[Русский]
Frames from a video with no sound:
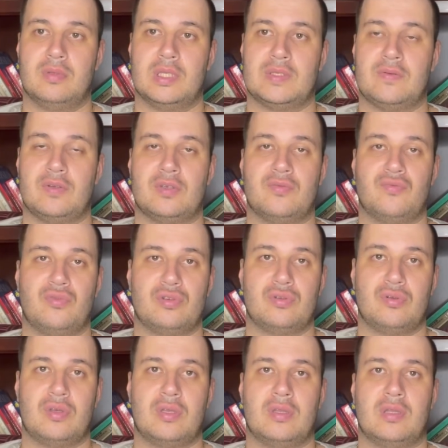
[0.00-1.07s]
на свежем
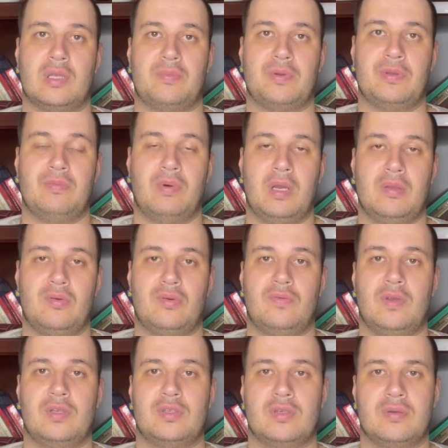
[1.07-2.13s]
воздухе, натопить баньку
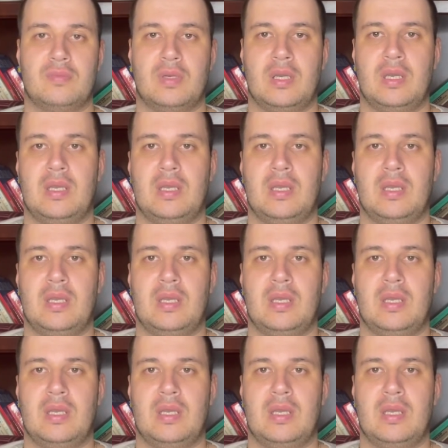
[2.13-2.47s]
вечером